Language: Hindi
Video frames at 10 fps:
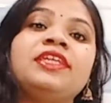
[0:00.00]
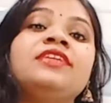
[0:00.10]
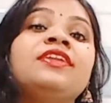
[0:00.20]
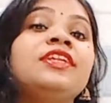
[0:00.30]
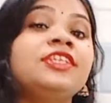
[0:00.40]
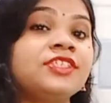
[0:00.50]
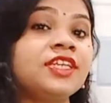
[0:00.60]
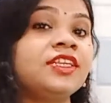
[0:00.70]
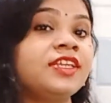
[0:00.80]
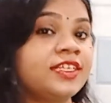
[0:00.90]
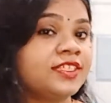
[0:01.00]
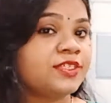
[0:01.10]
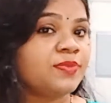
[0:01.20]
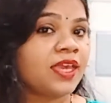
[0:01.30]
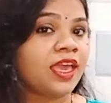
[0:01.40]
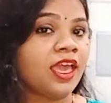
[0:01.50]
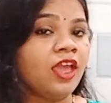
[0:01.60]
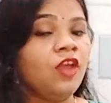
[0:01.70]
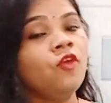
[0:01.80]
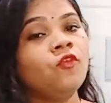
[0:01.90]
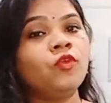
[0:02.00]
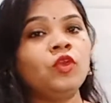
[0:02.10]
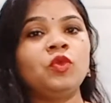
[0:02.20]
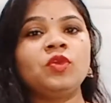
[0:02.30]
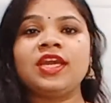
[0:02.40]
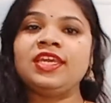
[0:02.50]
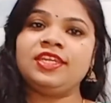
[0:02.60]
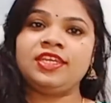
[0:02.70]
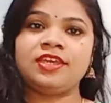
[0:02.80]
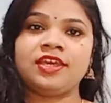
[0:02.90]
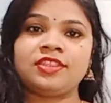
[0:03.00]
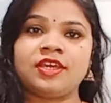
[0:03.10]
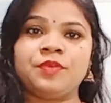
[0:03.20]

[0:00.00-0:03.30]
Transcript: ट्रेडिशनल ड्रेसेस में है वो लुक कहीं नहीं आता